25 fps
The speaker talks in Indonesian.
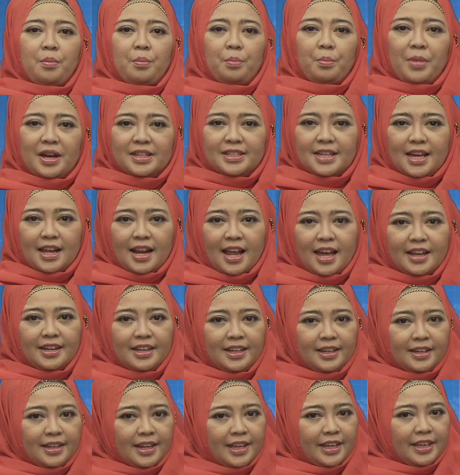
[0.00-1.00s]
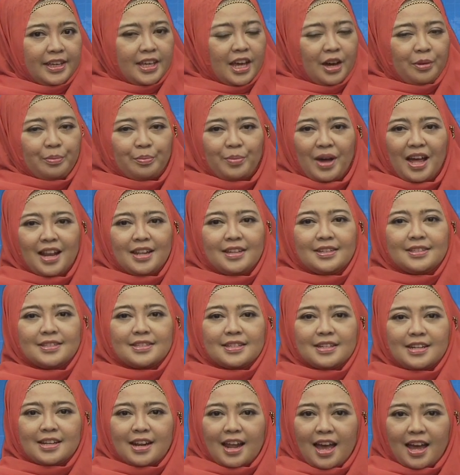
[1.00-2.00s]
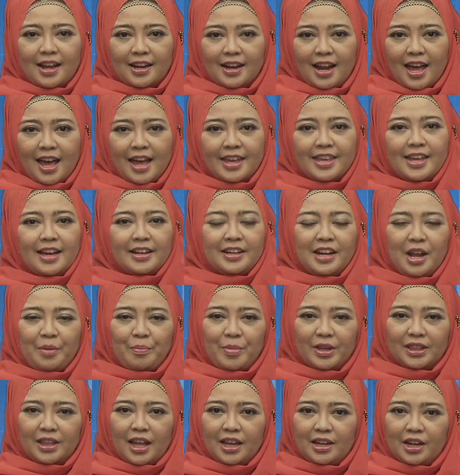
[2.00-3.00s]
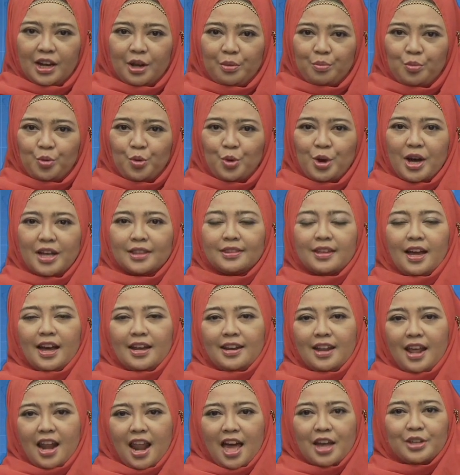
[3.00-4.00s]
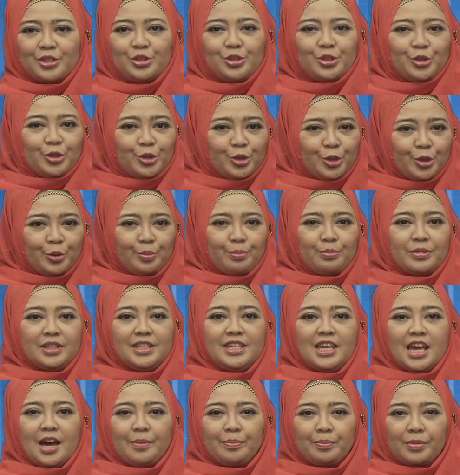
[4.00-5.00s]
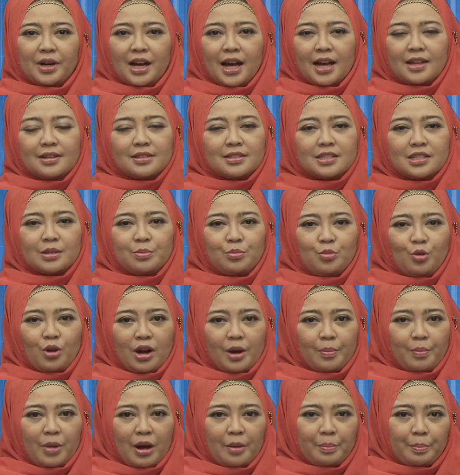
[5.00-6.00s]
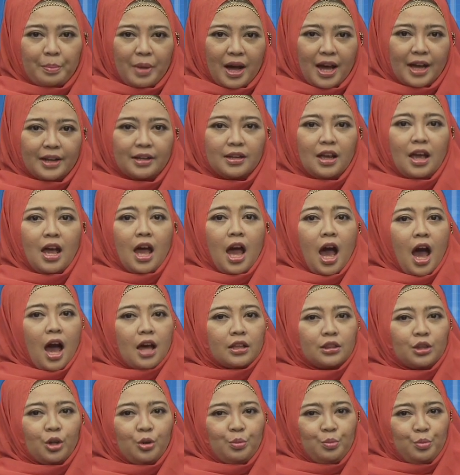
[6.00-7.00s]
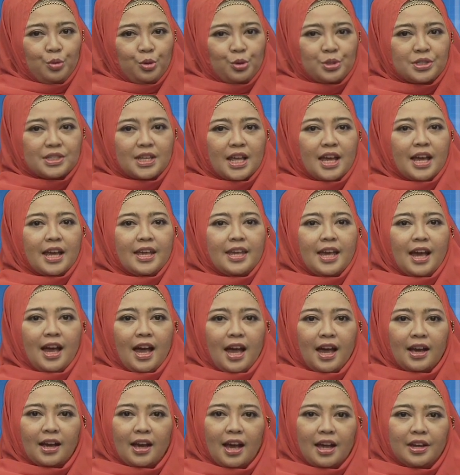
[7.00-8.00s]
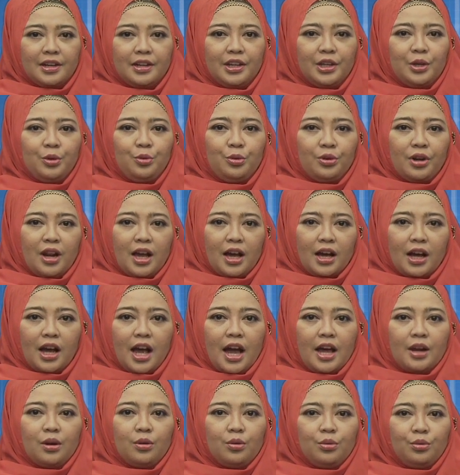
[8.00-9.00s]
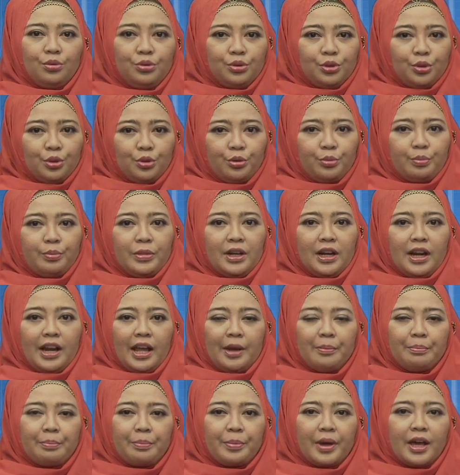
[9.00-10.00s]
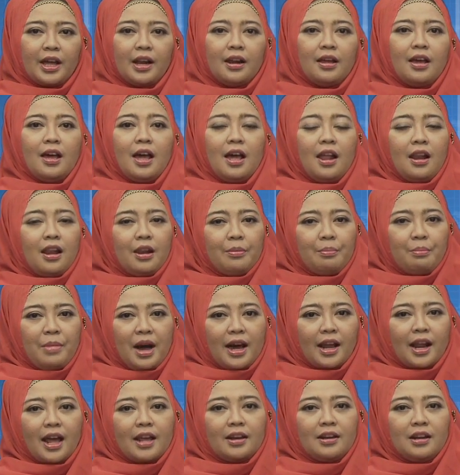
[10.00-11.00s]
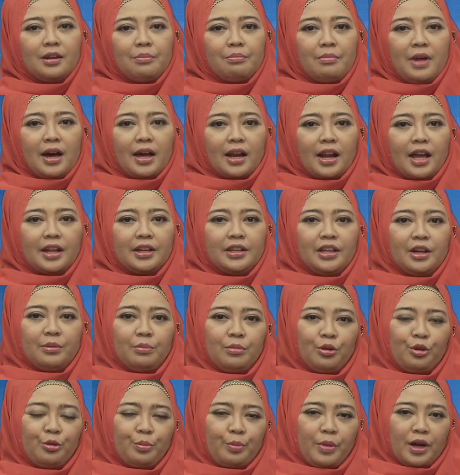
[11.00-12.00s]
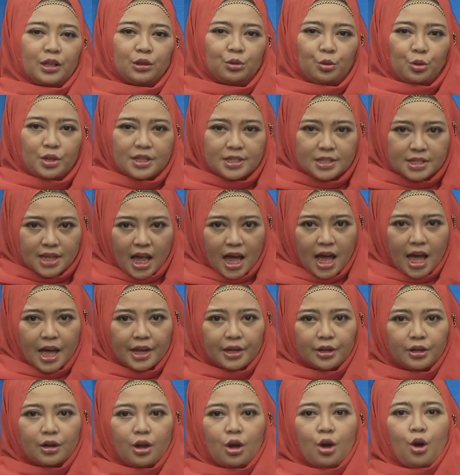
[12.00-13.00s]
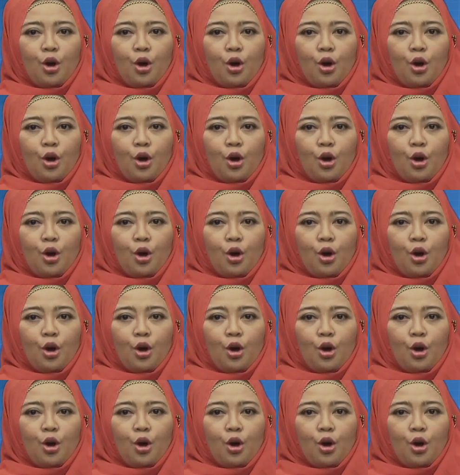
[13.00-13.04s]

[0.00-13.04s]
Majalah dinding yang paling sederhana yang dapat Anda buat adalah cukup menyiapkan sebuah papan atau busa yang akan digunakan untuk menempel lembaran-lembaran yang berupa tulisan,